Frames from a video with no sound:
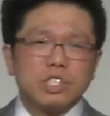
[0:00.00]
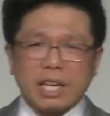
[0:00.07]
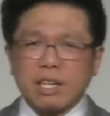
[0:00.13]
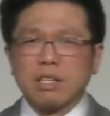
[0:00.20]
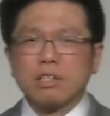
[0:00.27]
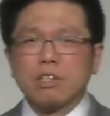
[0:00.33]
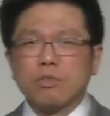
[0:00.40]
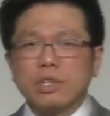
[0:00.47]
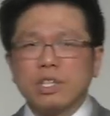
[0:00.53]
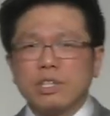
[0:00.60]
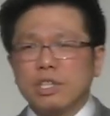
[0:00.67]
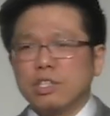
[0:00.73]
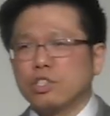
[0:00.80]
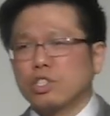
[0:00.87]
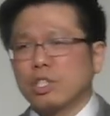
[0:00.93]
可是呢，
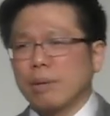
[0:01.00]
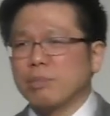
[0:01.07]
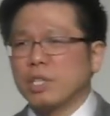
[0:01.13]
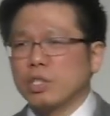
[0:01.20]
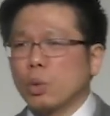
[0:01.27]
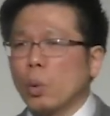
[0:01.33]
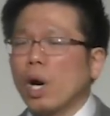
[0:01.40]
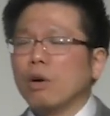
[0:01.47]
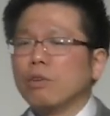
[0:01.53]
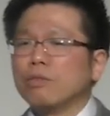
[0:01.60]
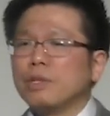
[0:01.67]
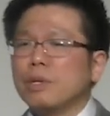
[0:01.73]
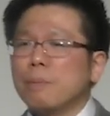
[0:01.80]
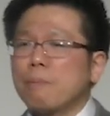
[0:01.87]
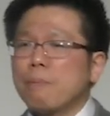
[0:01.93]
在嗯哥
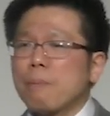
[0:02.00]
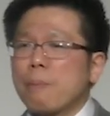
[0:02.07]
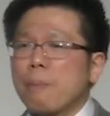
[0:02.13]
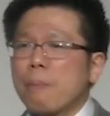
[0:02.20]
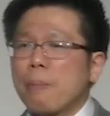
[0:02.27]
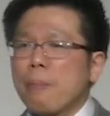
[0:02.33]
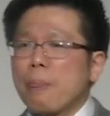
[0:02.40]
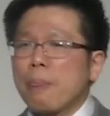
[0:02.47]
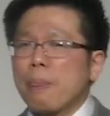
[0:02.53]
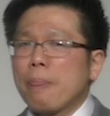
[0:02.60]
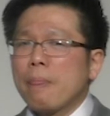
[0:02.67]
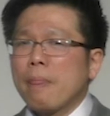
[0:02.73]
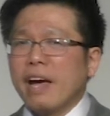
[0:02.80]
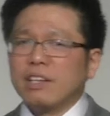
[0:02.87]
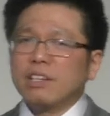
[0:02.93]
林多后书
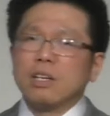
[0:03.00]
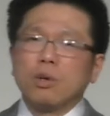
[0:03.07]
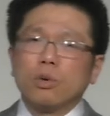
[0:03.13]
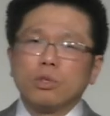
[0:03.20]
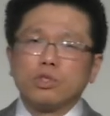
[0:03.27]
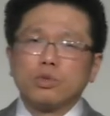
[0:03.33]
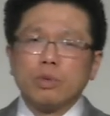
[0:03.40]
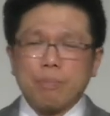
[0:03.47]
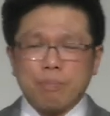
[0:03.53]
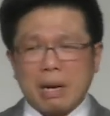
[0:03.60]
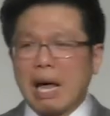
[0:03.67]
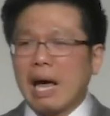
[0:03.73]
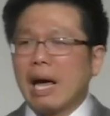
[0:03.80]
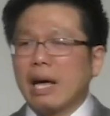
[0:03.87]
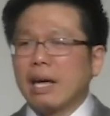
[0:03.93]
的第十二
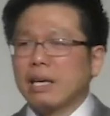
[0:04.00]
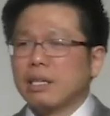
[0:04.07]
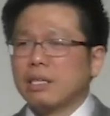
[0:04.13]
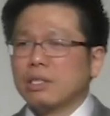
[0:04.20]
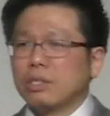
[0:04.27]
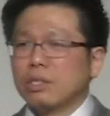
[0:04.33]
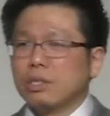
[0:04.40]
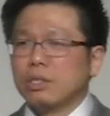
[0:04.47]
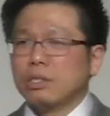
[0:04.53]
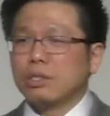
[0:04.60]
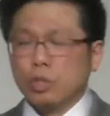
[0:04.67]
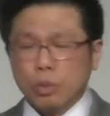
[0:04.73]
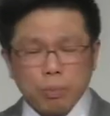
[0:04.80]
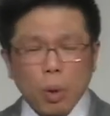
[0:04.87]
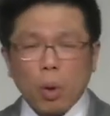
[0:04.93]
章，我们这里呢
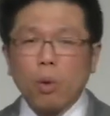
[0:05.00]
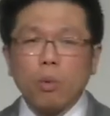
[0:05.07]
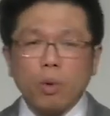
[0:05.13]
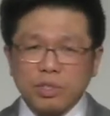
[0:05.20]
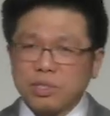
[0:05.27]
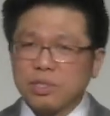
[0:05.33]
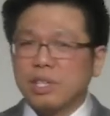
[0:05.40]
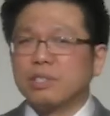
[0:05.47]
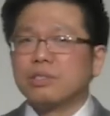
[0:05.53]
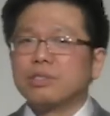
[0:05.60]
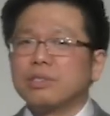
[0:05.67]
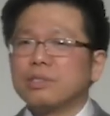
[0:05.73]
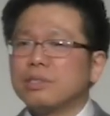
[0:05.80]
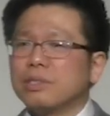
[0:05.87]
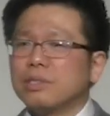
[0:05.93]
可以看到主
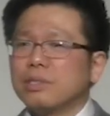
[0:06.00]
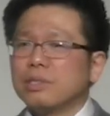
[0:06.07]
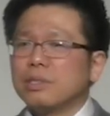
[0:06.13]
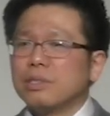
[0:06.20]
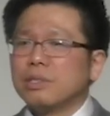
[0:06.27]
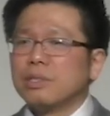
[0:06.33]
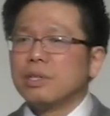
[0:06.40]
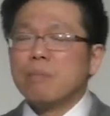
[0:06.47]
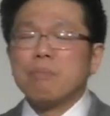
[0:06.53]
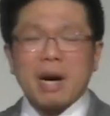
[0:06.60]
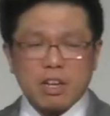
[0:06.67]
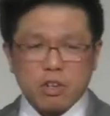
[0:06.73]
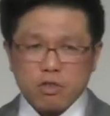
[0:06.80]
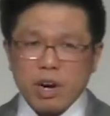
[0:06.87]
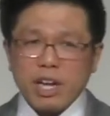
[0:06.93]
耶稣和保
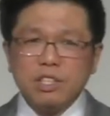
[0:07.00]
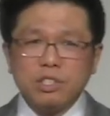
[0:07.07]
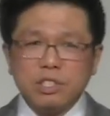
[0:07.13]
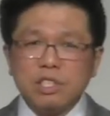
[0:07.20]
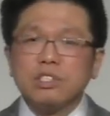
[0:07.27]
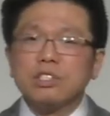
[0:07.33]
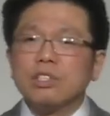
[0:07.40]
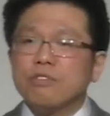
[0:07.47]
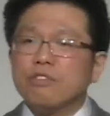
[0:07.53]
罗说